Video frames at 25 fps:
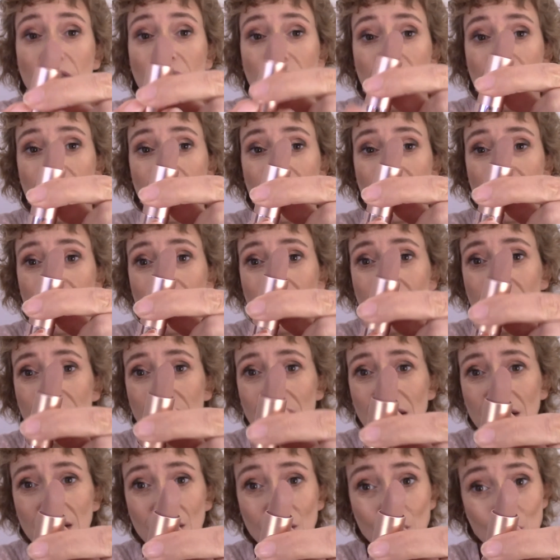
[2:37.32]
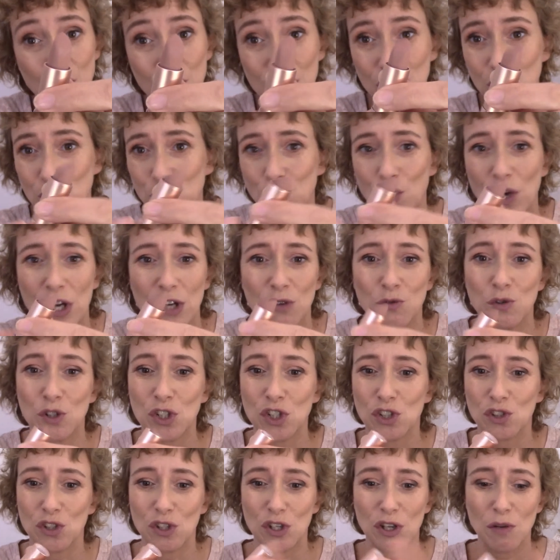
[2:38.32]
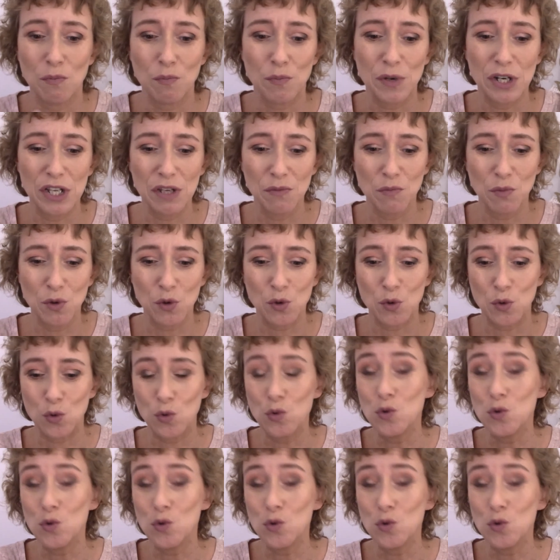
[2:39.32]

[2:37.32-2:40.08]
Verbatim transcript: e questo è questo, il primo